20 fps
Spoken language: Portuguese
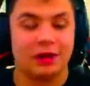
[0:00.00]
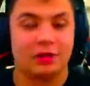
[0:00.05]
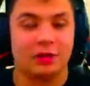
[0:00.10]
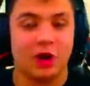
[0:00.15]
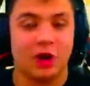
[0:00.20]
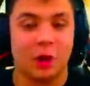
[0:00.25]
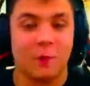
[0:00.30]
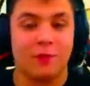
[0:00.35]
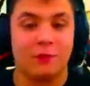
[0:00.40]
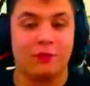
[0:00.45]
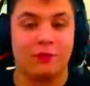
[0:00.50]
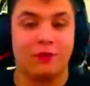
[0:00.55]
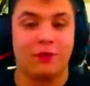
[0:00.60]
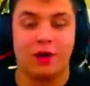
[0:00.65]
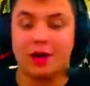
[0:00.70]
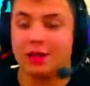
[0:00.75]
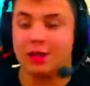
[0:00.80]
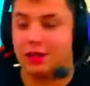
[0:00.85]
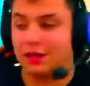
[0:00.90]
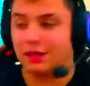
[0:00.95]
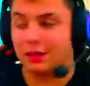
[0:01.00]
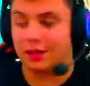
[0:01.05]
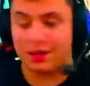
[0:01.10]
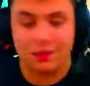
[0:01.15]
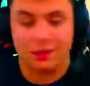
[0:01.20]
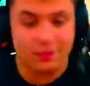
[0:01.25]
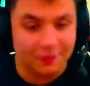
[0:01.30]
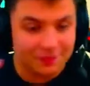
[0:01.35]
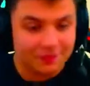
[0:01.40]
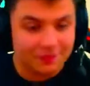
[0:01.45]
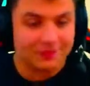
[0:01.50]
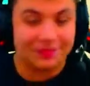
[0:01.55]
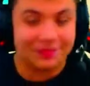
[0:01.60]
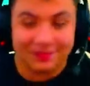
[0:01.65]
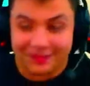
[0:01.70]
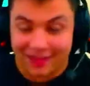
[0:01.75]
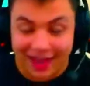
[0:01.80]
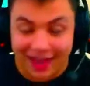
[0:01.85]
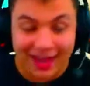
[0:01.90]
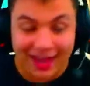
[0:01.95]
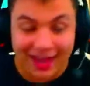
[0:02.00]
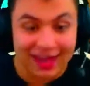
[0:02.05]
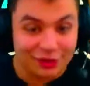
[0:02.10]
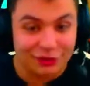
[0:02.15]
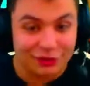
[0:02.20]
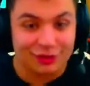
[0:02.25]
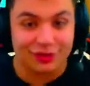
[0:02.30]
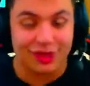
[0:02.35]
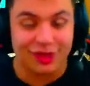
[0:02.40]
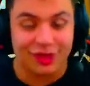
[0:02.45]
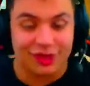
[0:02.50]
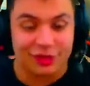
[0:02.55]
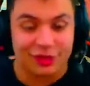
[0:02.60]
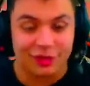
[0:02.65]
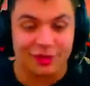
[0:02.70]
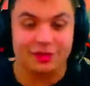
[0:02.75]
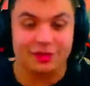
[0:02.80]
top, foda, então... É isso, gente. Não